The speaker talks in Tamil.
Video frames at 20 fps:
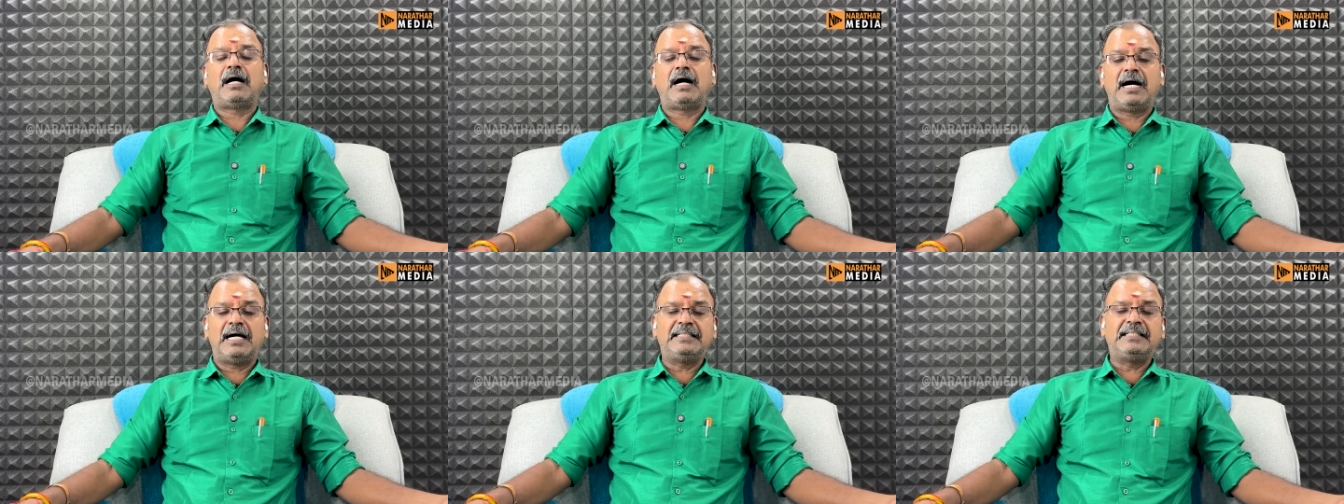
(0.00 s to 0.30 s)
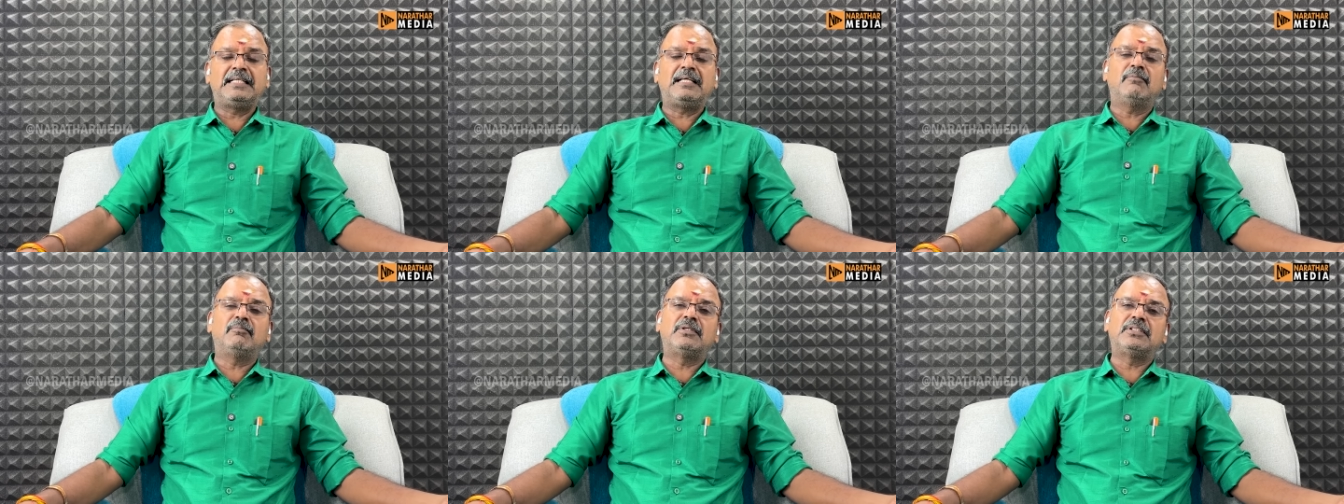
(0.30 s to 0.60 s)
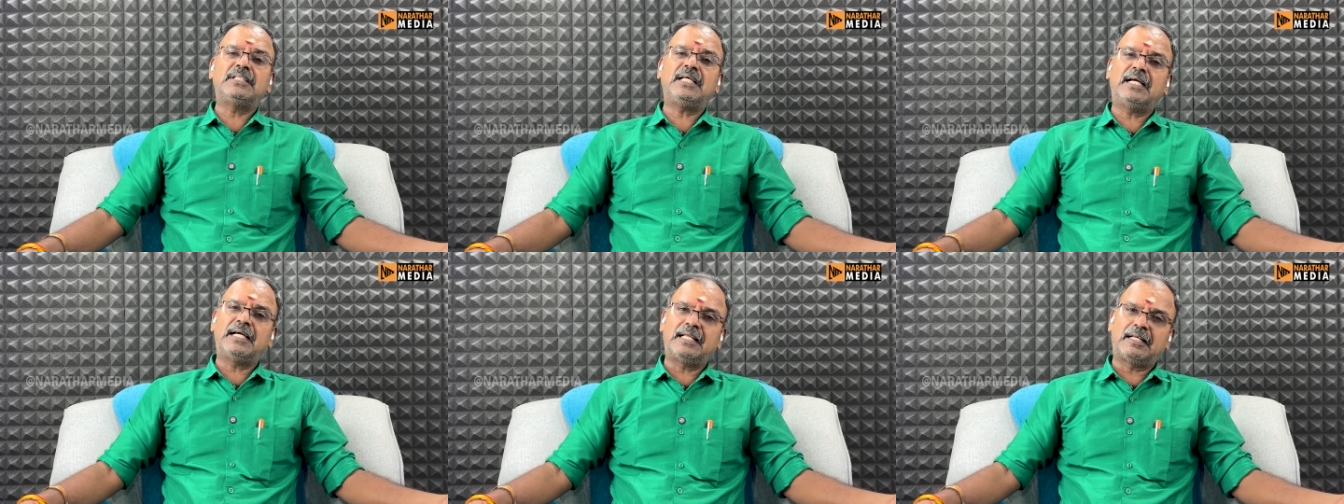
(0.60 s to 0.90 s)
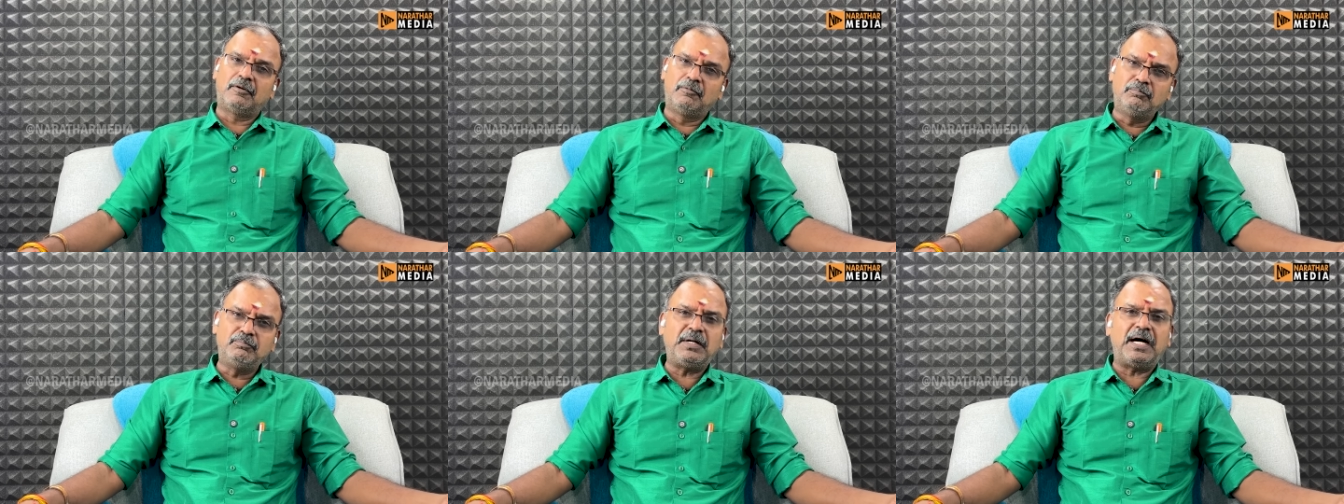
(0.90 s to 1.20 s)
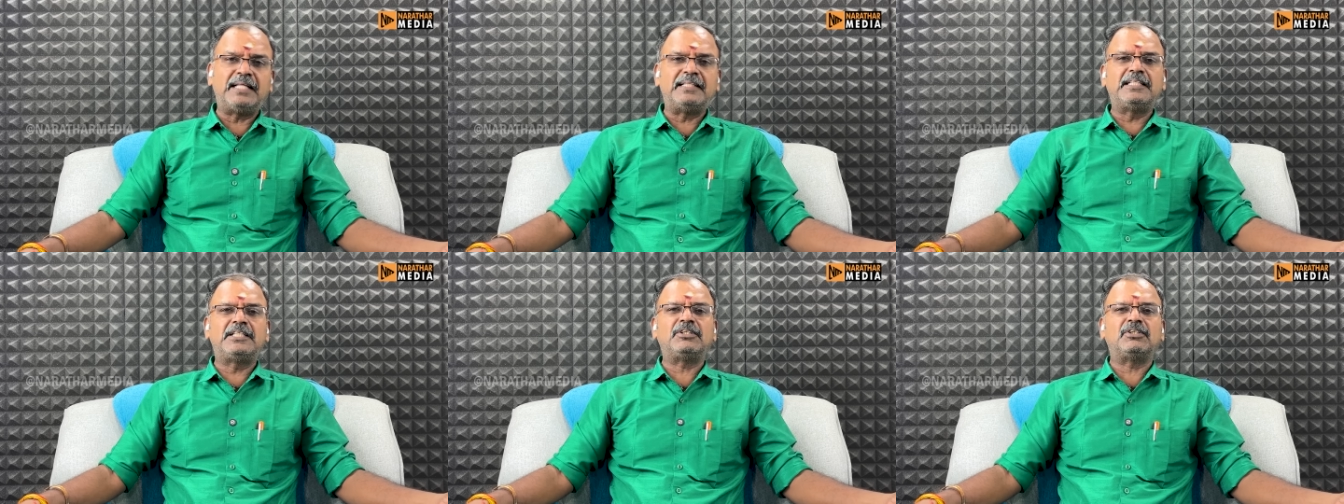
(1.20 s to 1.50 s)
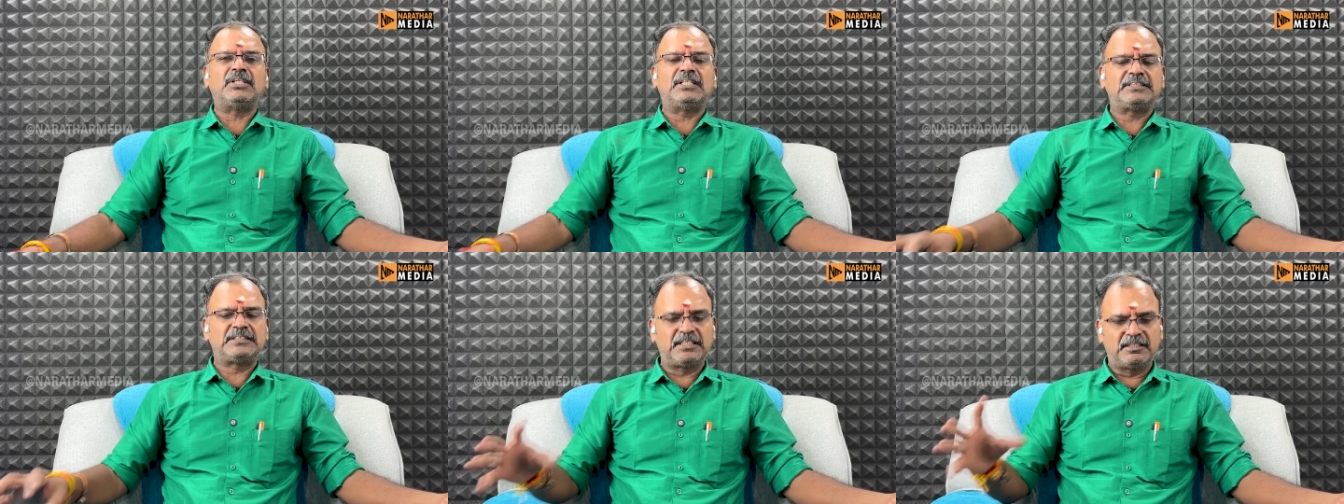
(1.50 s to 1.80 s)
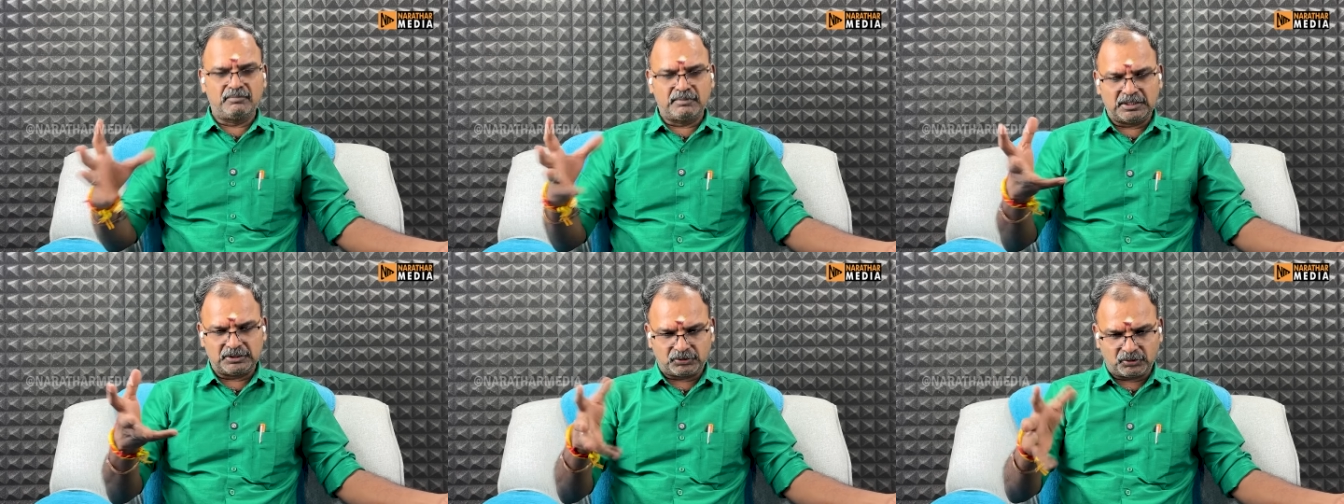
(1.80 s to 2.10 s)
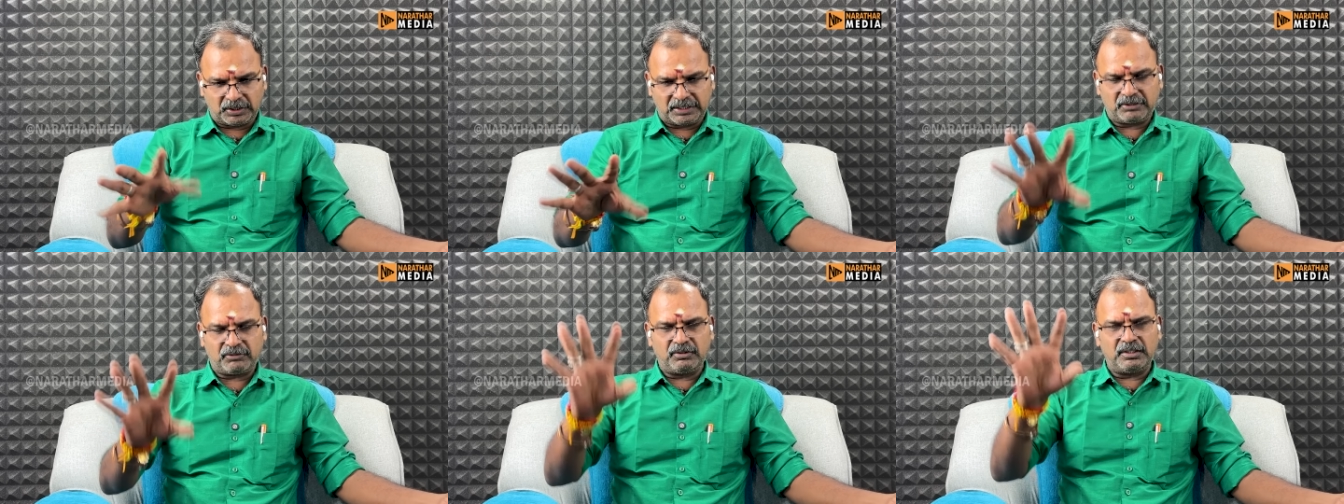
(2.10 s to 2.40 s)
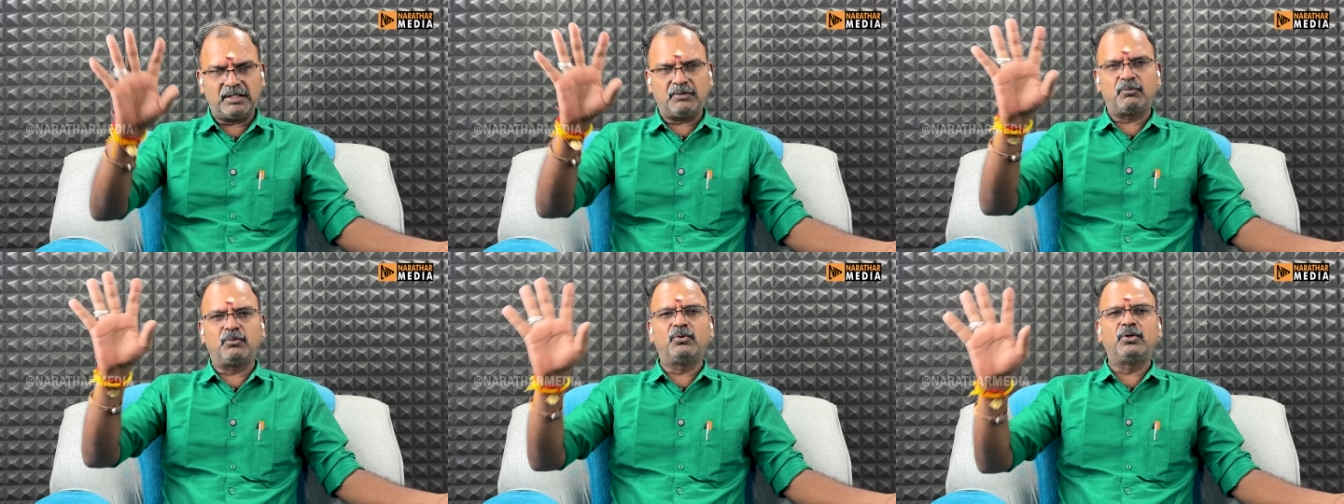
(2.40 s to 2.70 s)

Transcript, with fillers: ஆதிக்கம் வந்து அங்கே ரொம்ப அதிகம் சினிமா துறைக்குள்ளே